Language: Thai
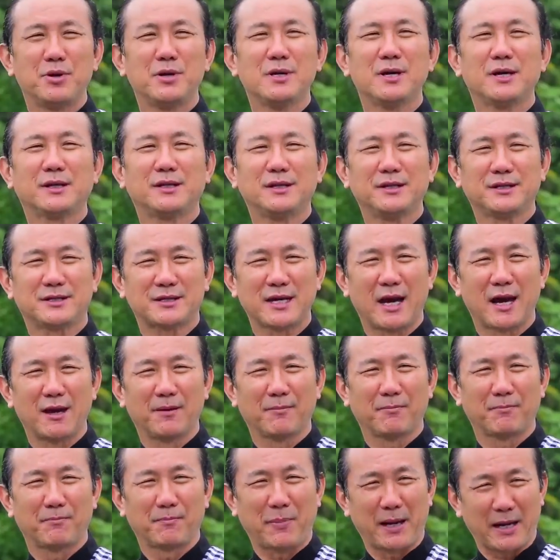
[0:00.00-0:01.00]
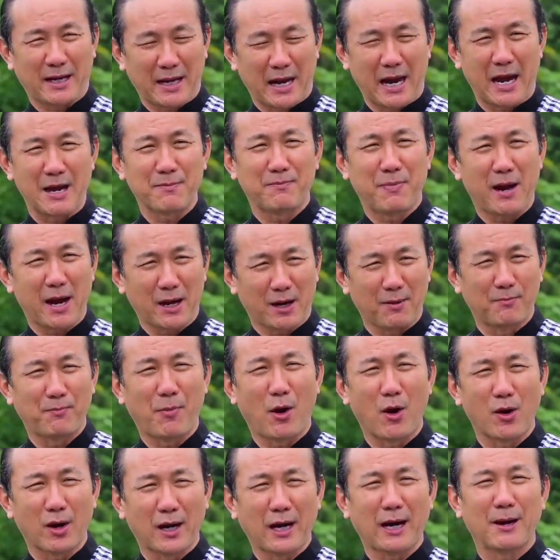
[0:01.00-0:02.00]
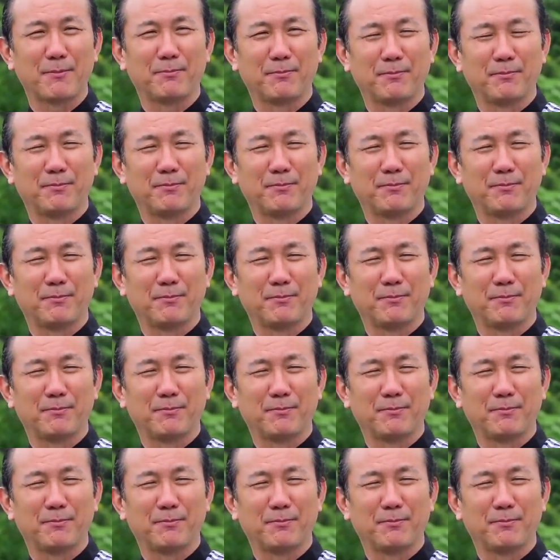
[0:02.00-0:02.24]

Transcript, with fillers: เพื่อที่จะไปขายปลากระป๋องครับ